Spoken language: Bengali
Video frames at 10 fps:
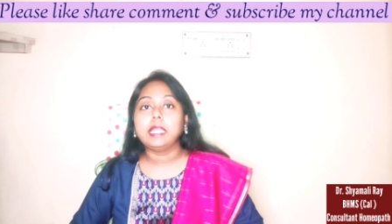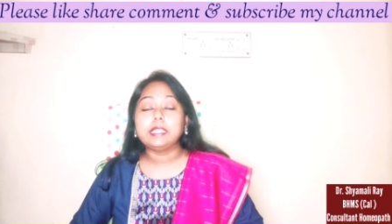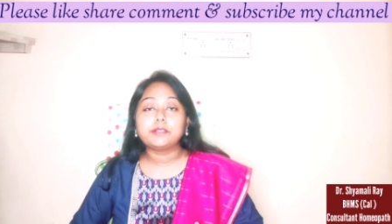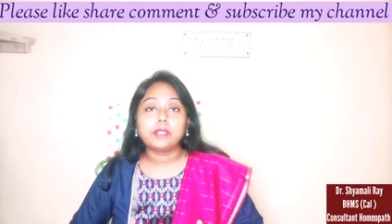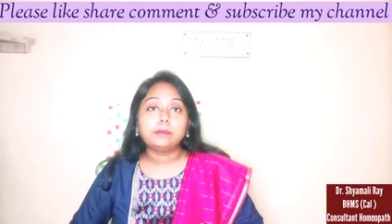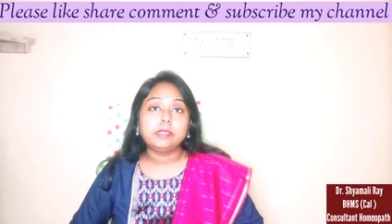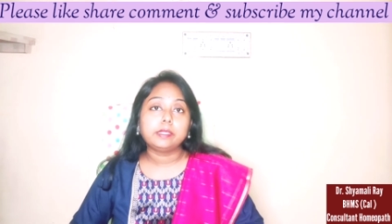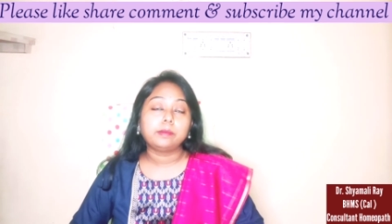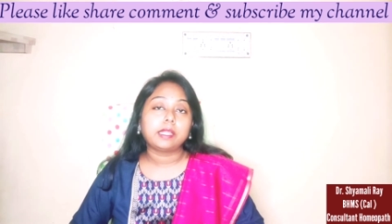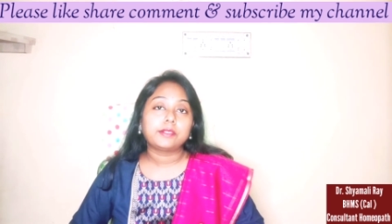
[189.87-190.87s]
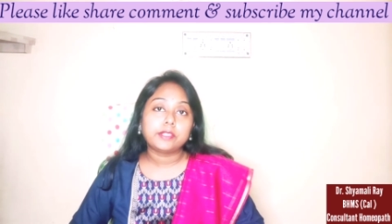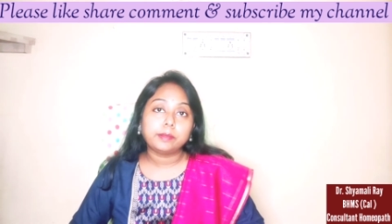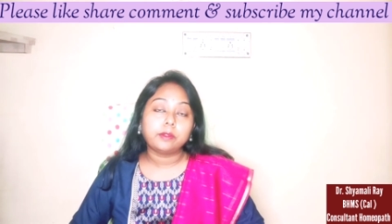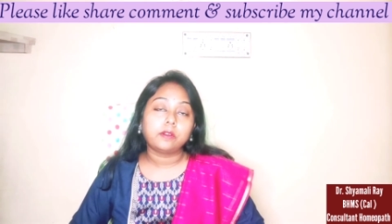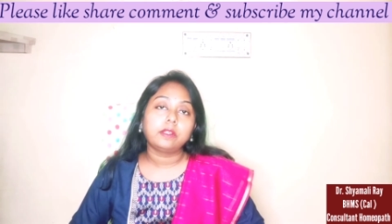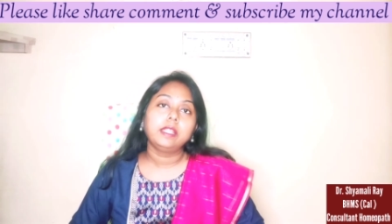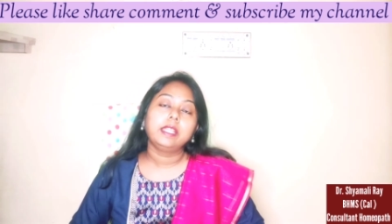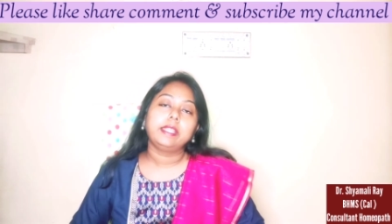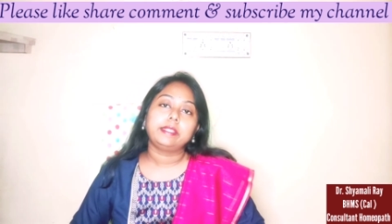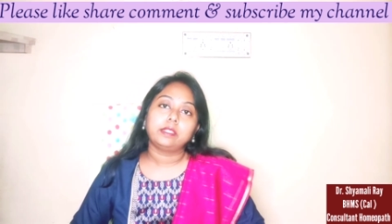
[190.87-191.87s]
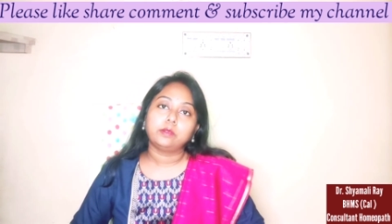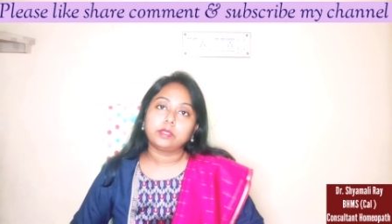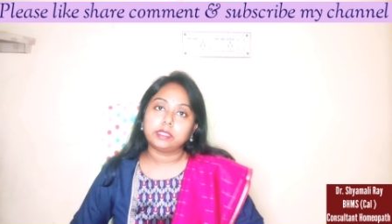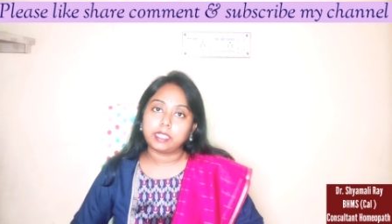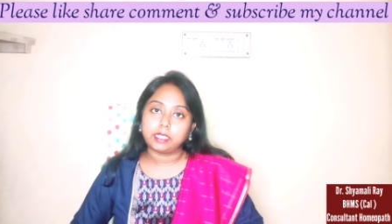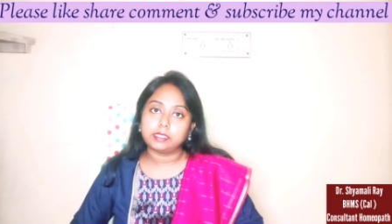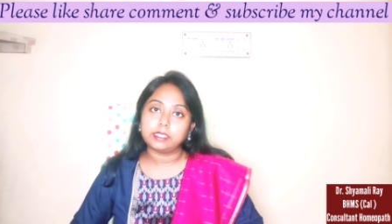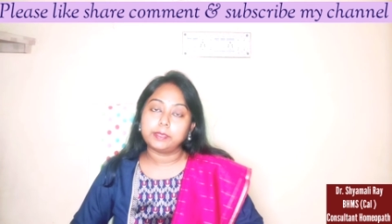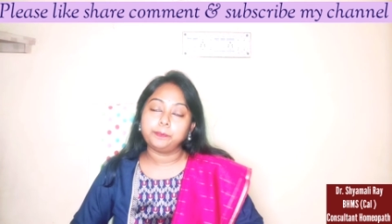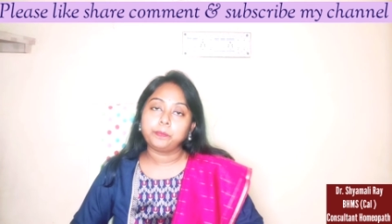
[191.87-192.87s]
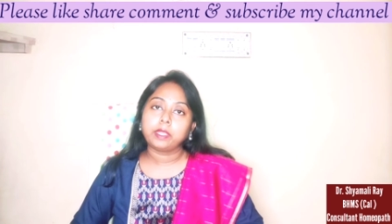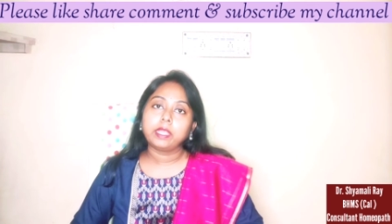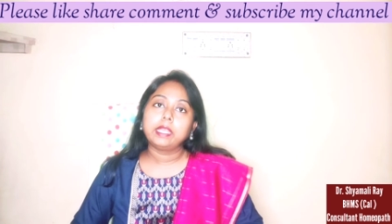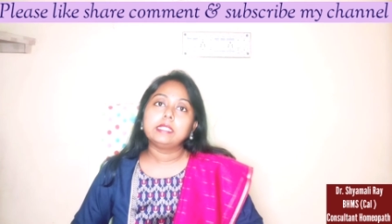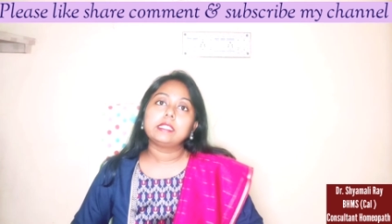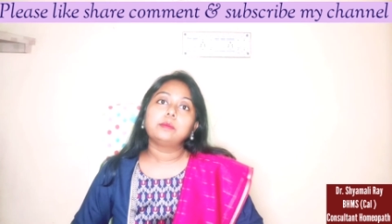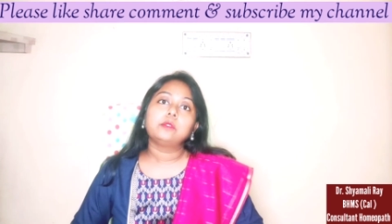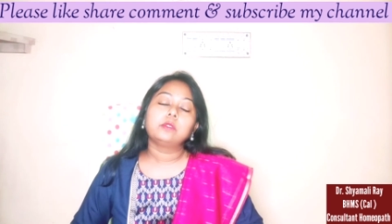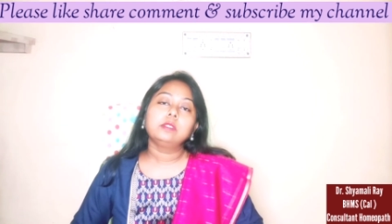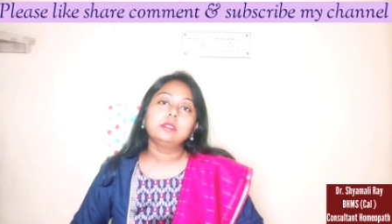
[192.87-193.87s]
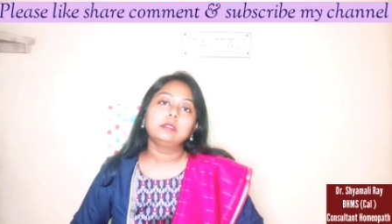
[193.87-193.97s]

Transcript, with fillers: এই ট্রেমলিং বা ট্রেমর এটা হতে দেখা যায় যেমন